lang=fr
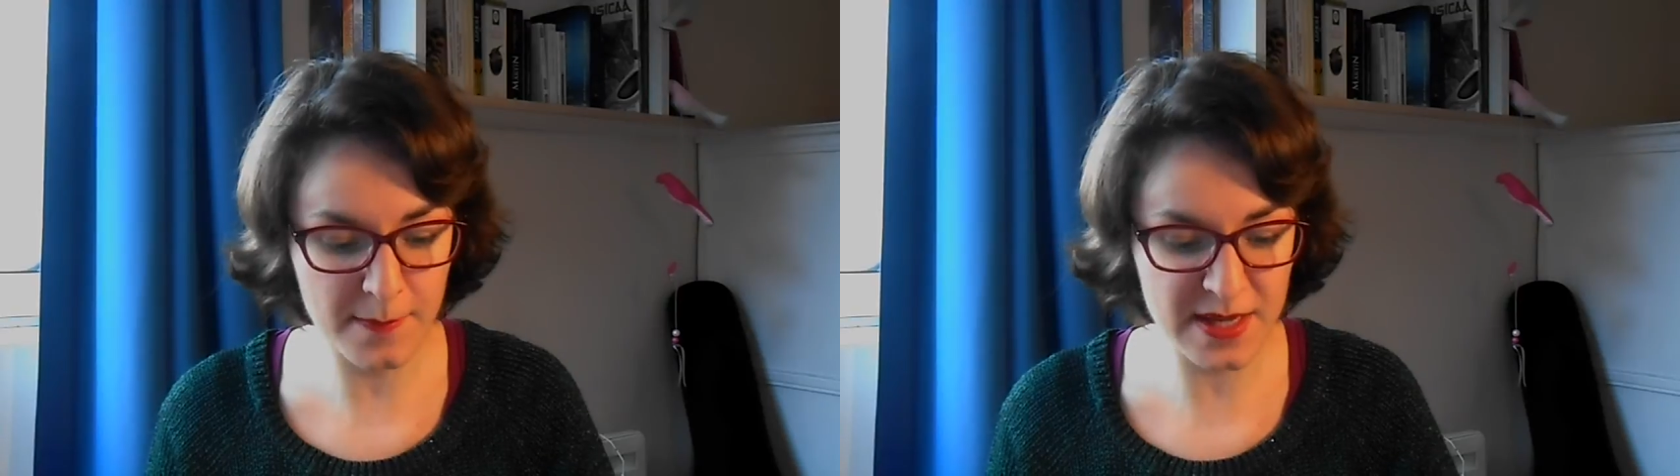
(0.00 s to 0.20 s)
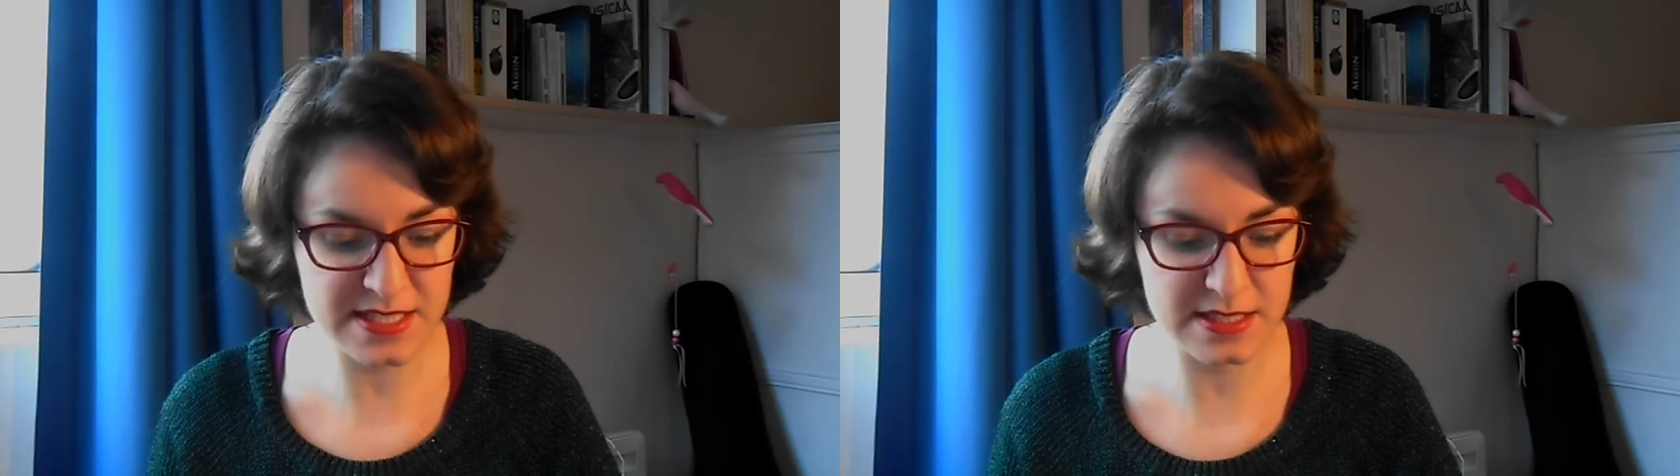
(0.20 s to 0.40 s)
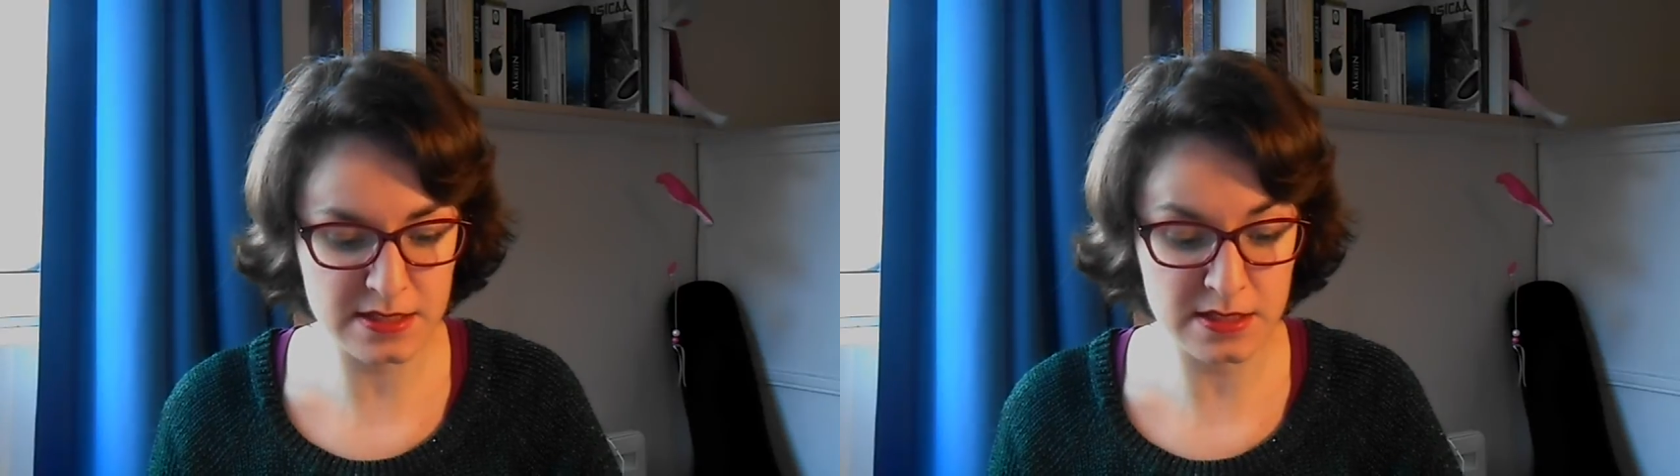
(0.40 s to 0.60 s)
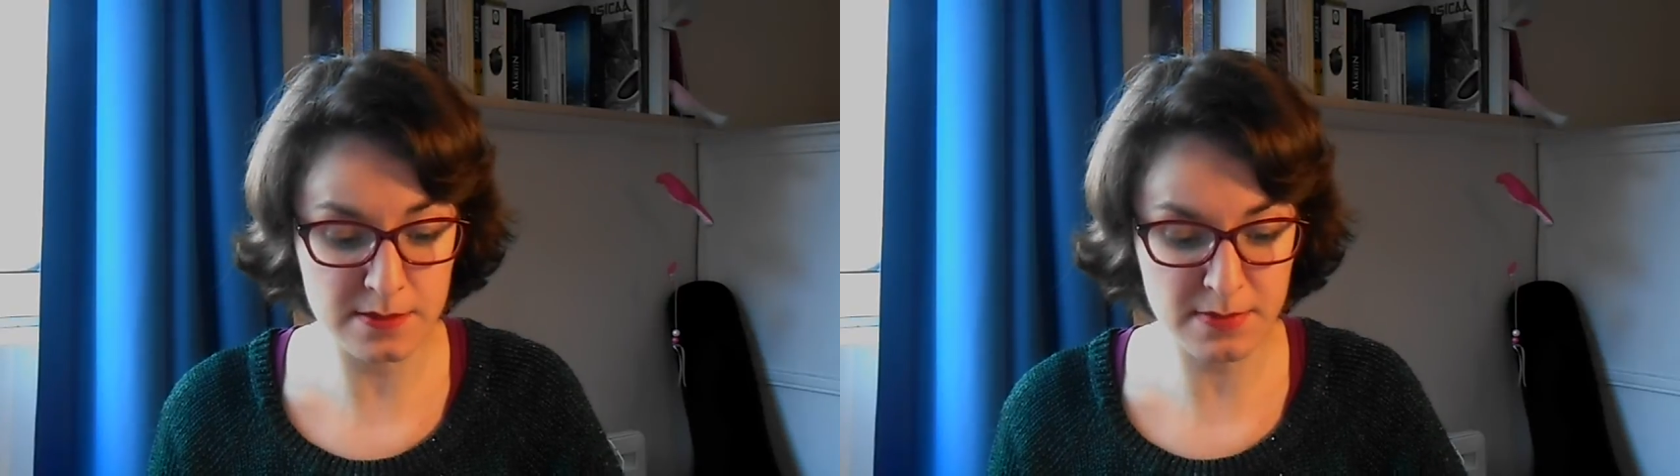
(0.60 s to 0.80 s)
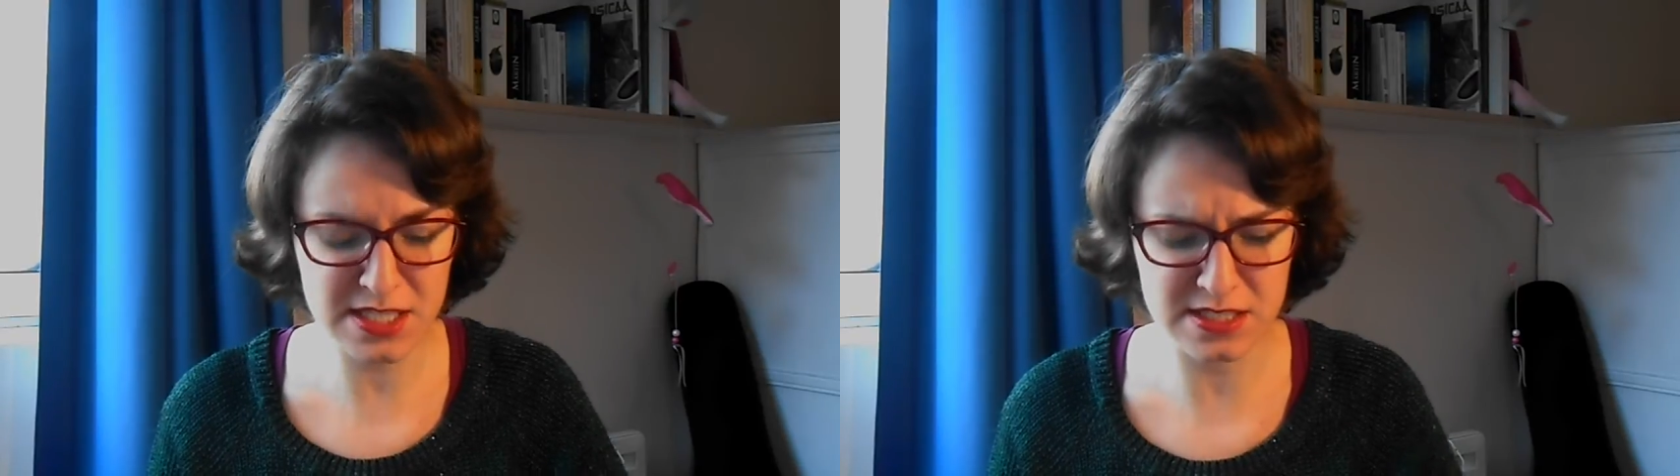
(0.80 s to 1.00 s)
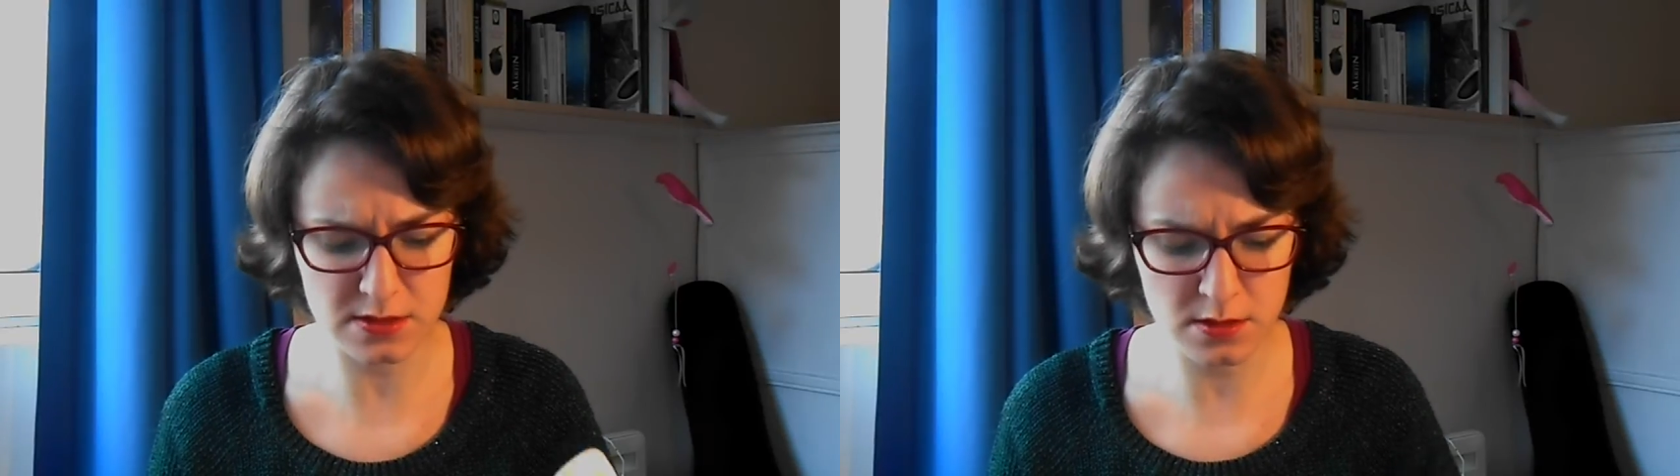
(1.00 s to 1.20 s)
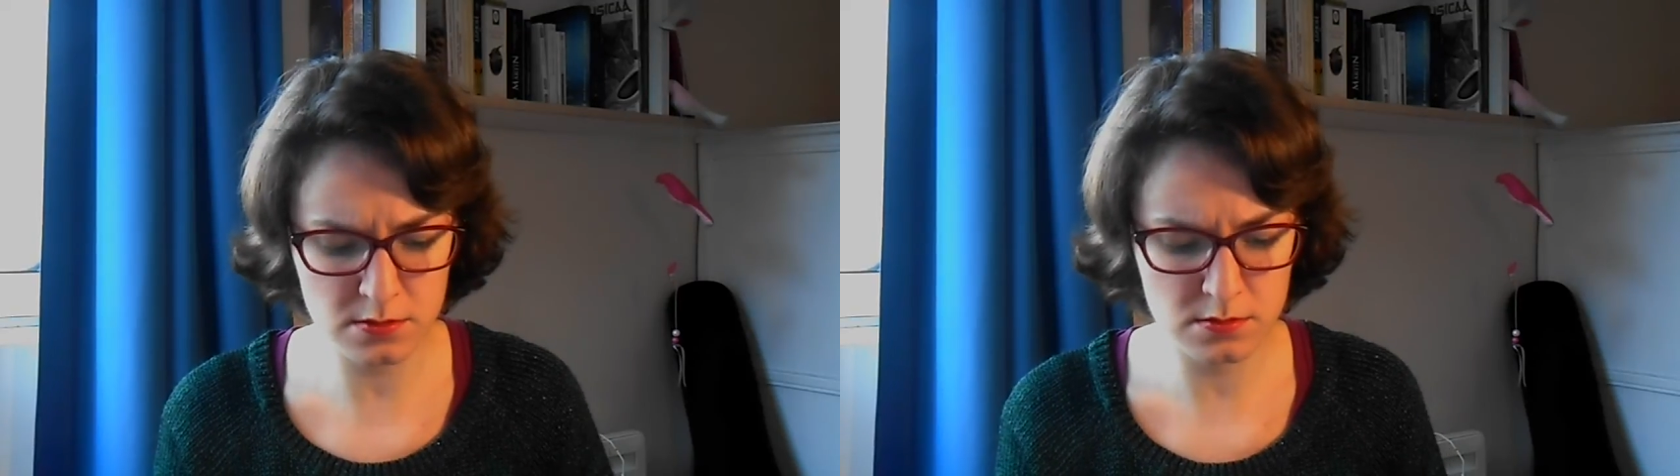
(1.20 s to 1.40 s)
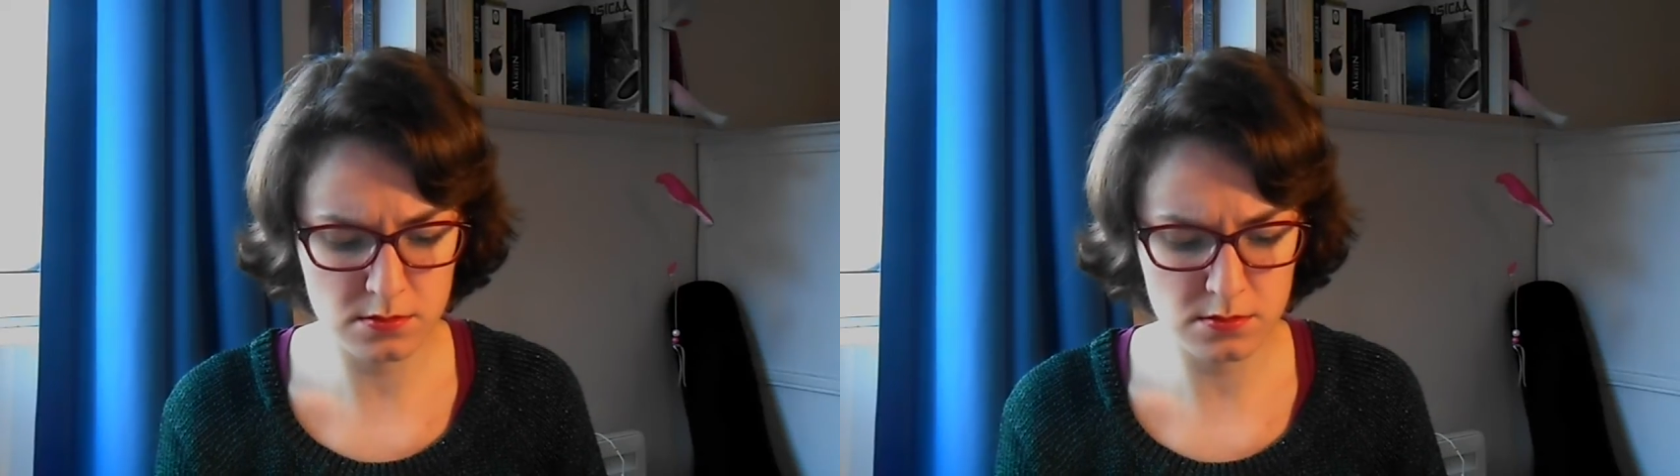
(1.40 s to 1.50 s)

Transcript: Matheson